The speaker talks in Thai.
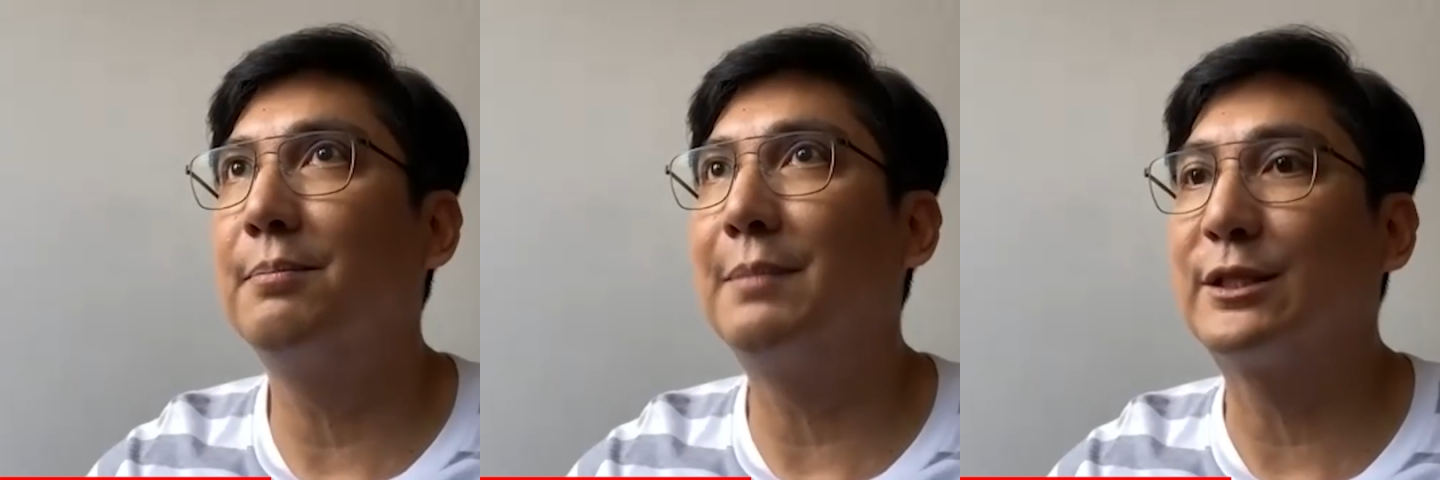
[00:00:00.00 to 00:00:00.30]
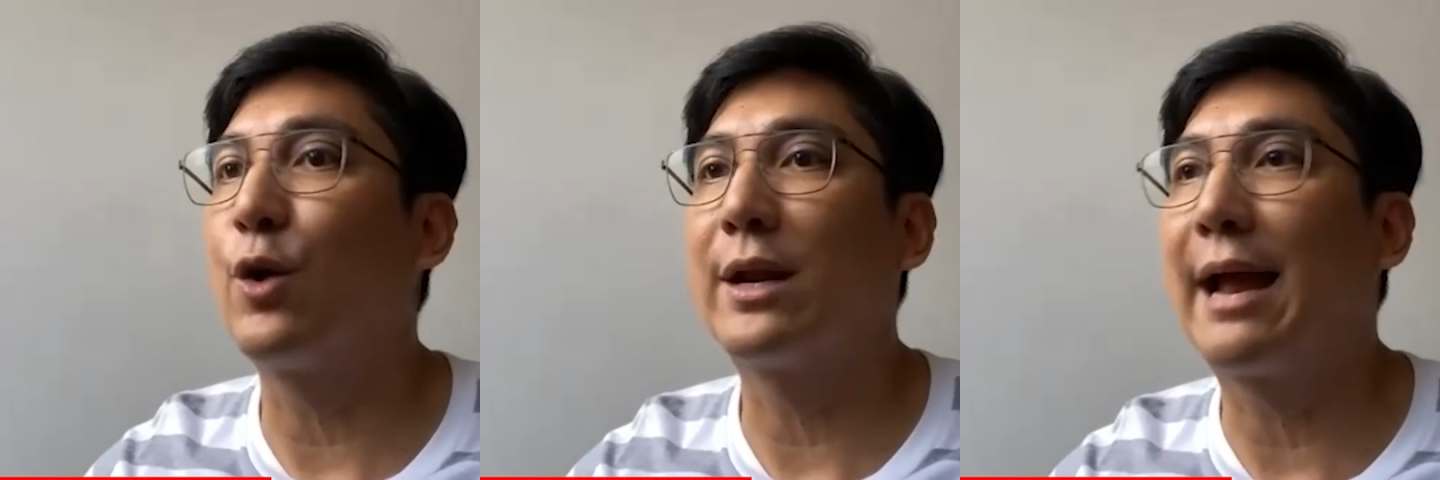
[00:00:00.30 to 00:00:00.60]
มัน
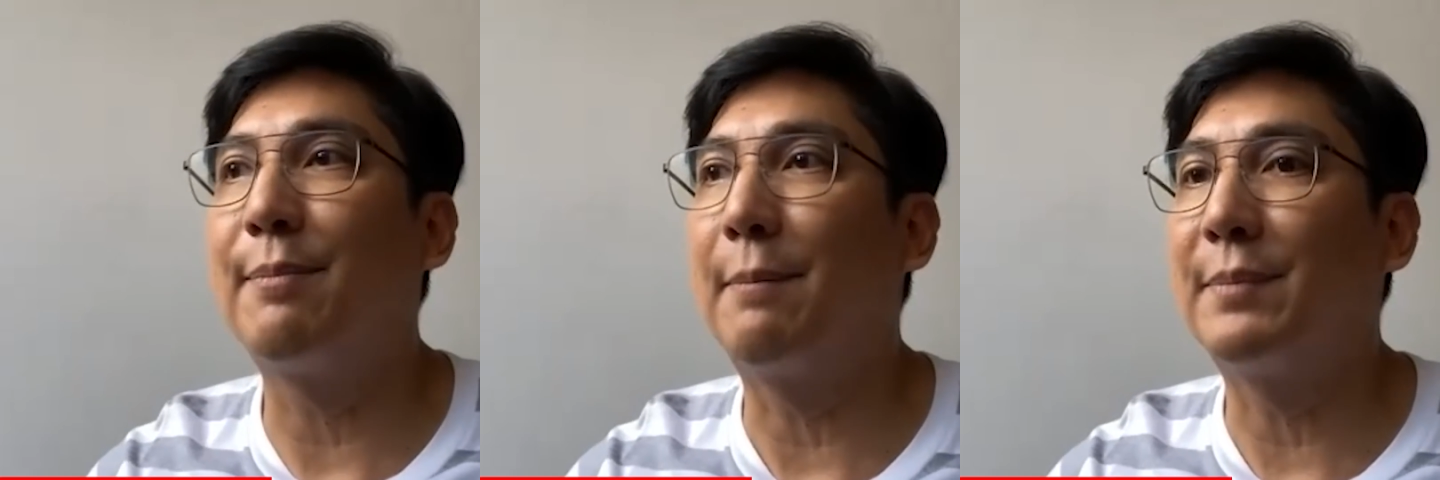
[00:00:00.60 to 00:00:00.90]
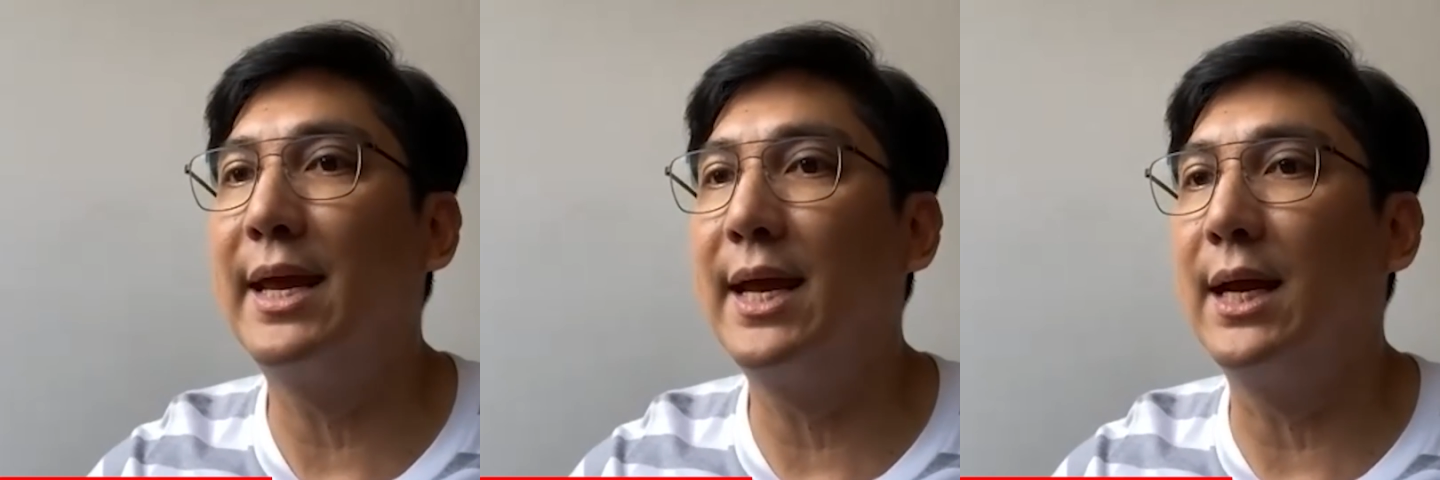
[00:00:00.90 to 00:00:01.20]
ชนกันแบบ
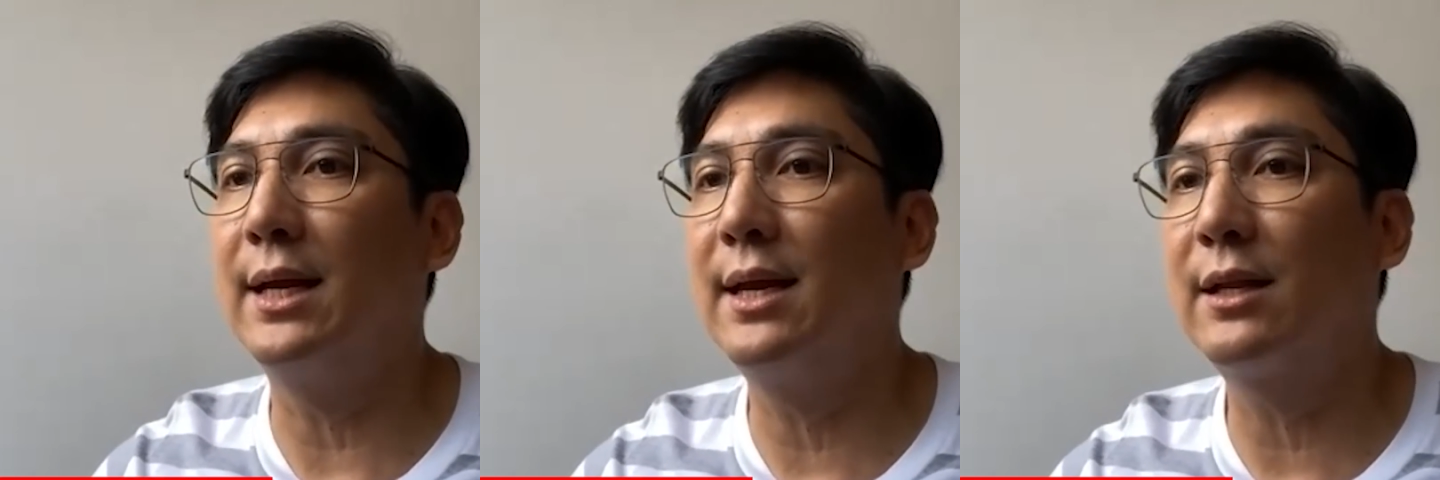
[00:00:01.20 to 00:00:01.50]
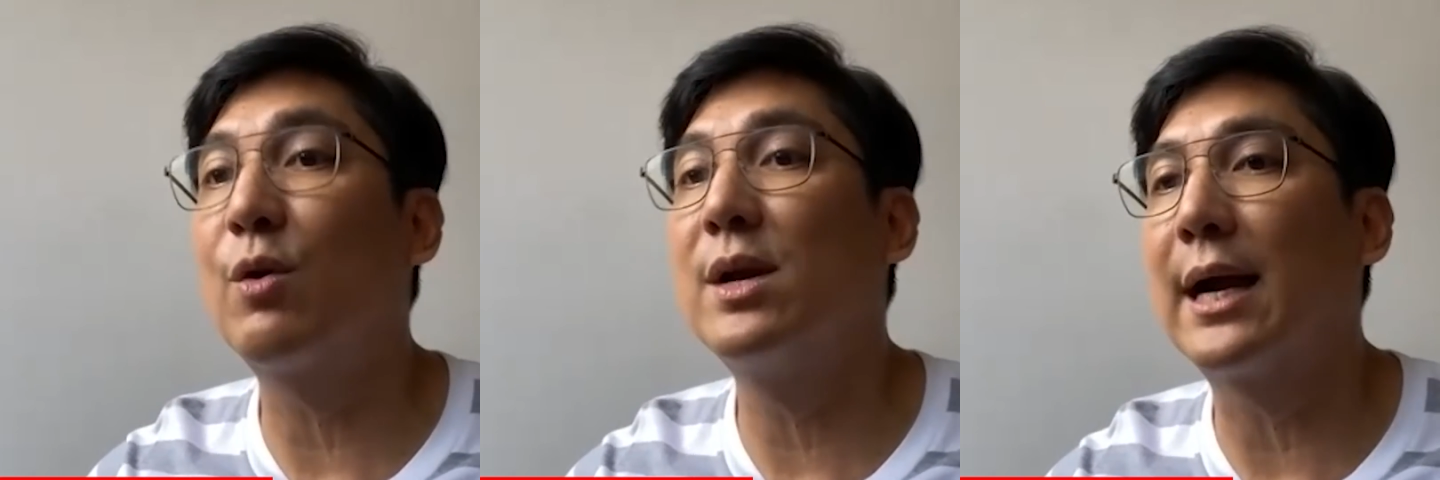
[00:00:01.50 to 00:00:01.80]
ที่ที่
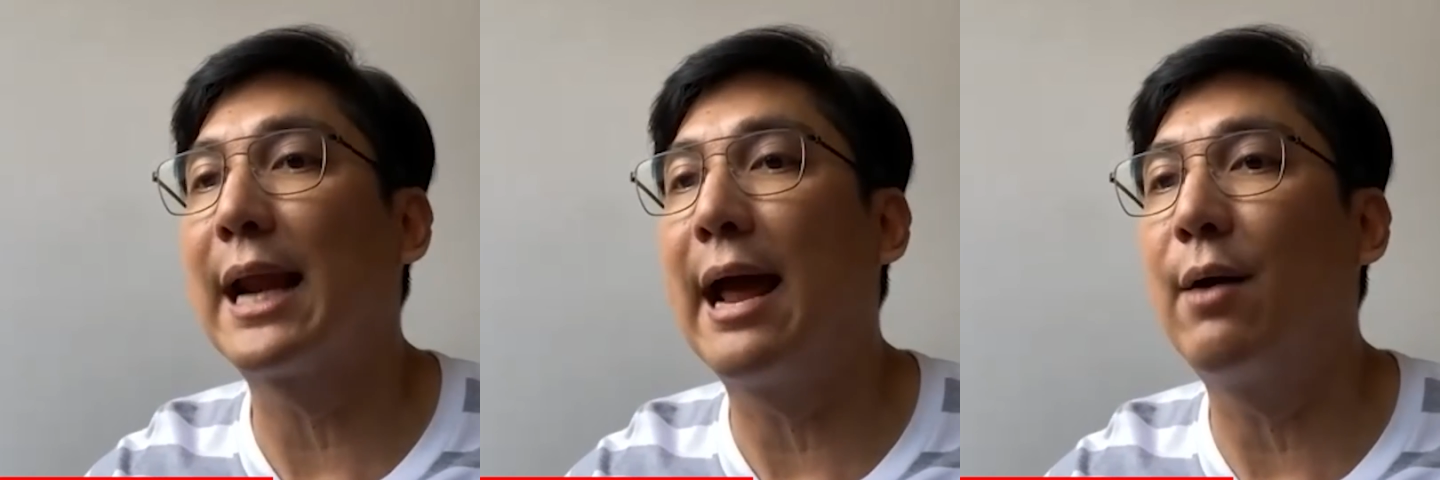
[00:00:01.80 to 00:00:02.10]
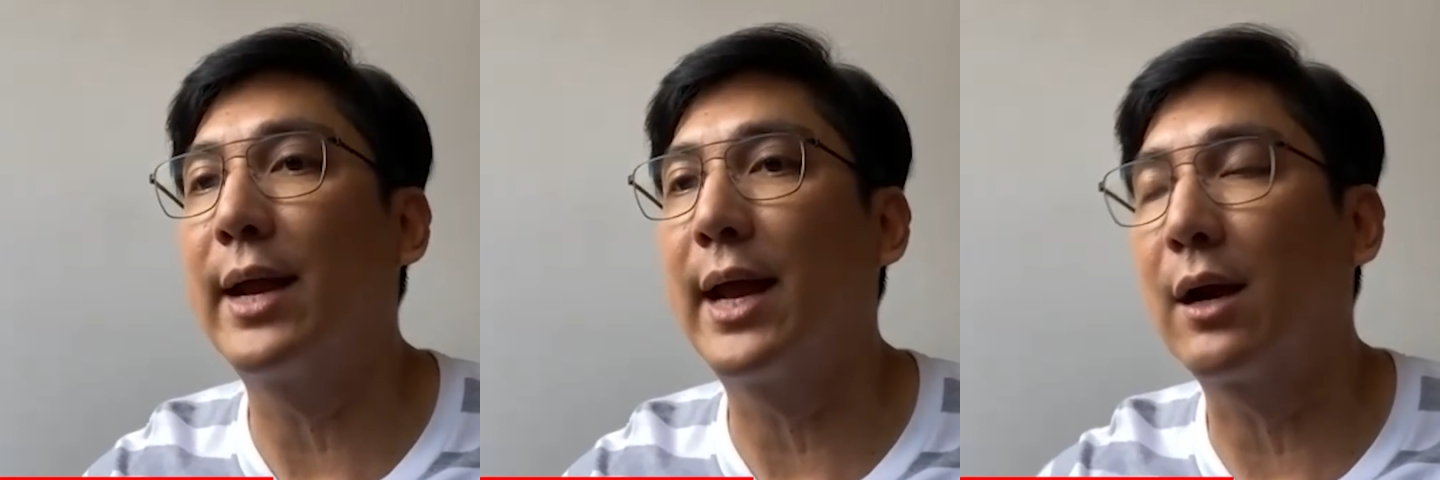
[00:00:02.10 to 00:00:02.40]
ต้องเลือกแล้ว
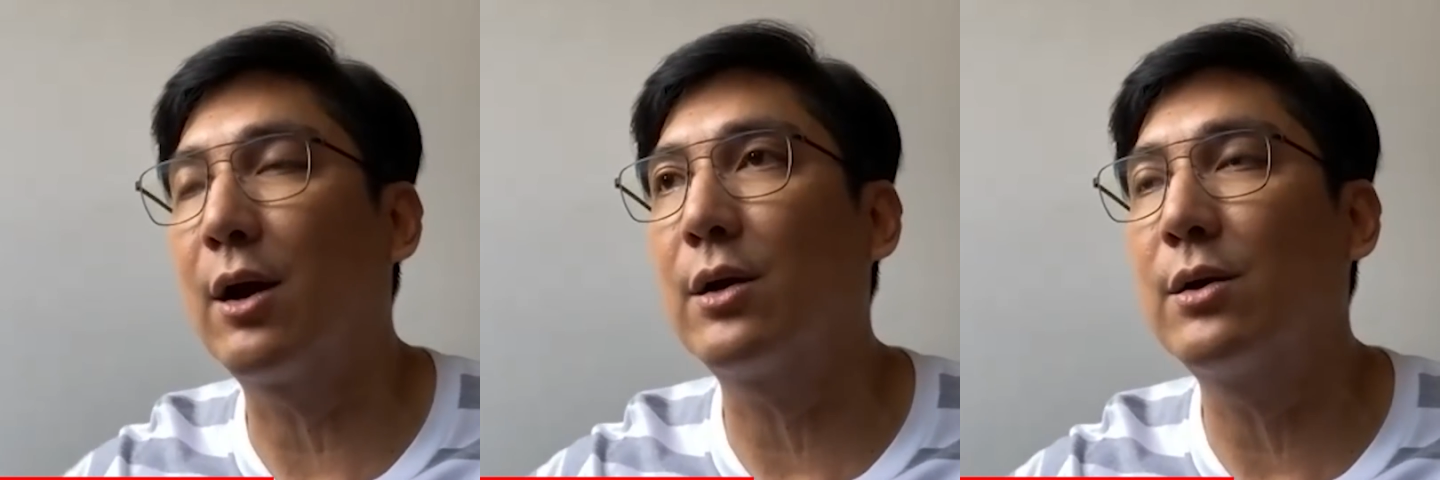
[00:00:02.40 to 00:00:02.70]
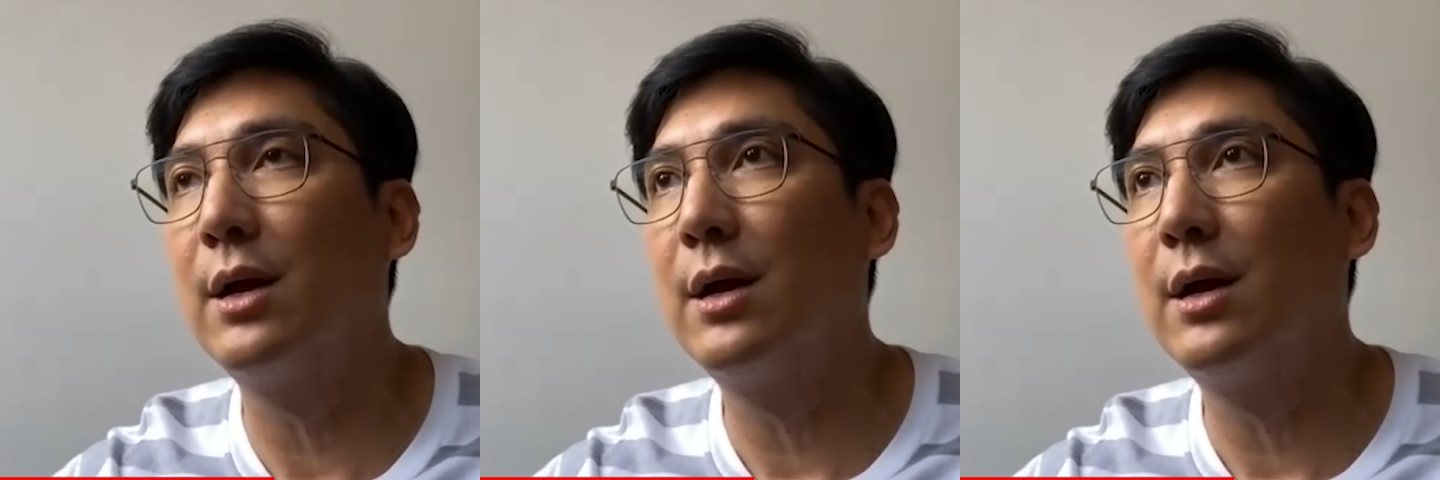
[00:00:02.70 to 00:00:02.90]
อะไรเงี้ยก็ต้อง